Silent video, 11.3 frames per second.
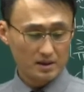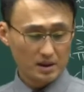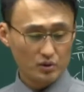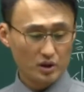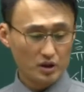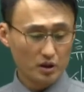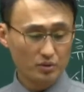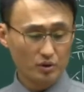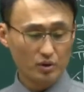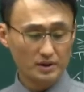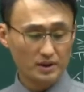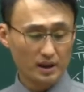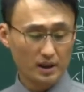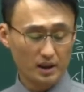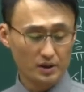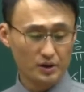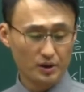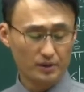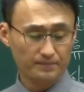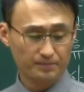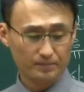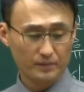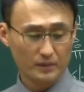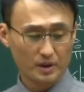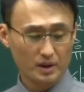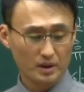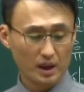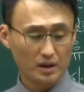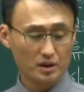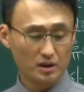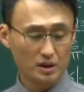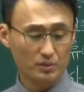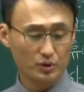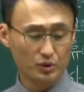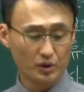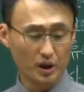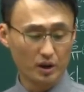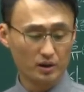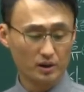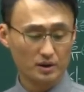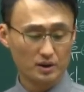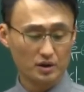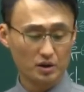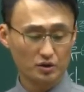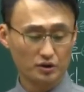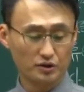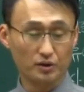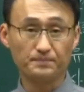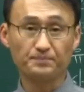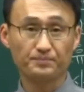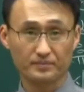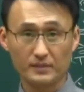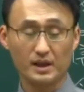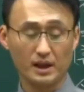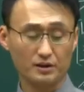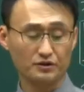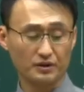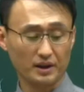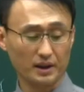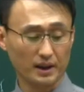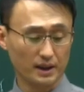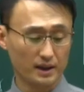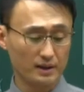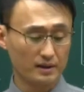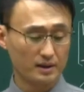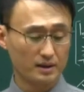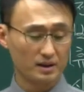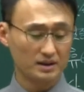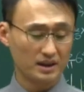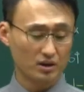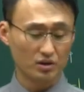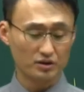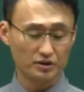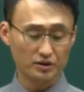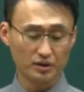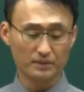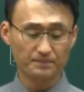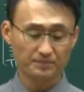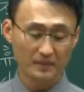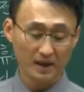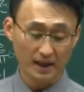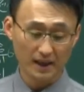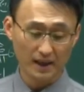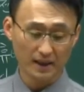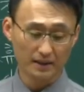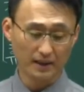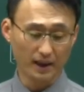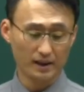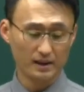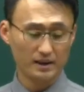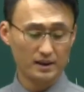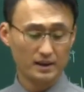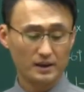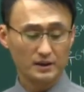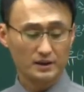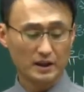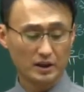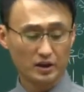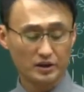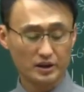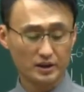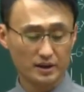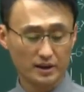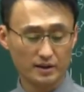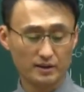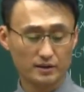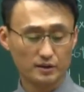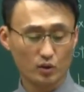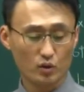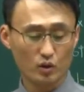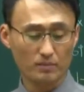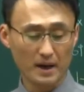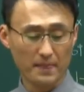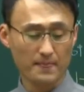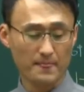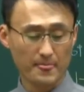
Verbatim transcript: 자, 위에 처분권자 알죠? 행정처분 유형, 지정 취소 할 수 있다. 자격 취소는 해야 한다. 자격 정지는 소공만.